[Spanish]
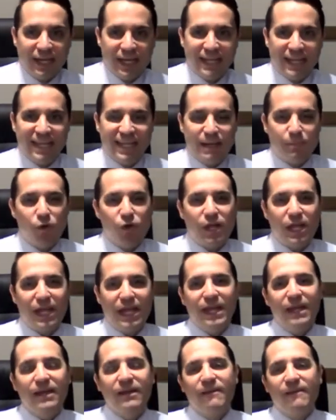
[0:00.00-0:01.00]
que tenemos
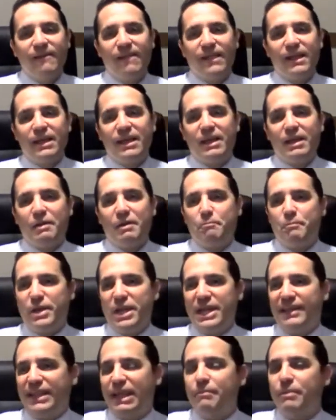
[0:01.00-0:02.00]
que
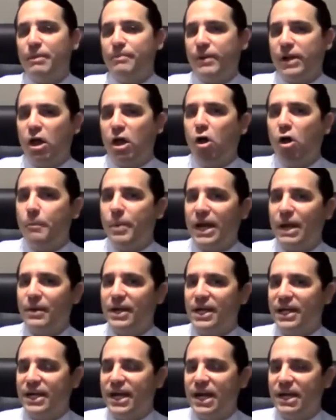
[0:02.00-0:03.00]
estar preparados
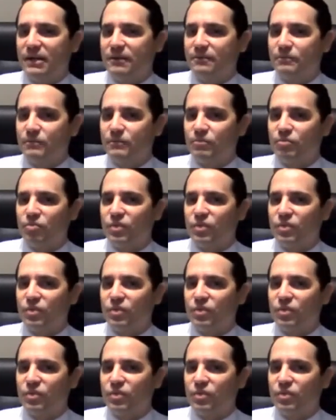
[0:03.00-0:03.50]
para manejar.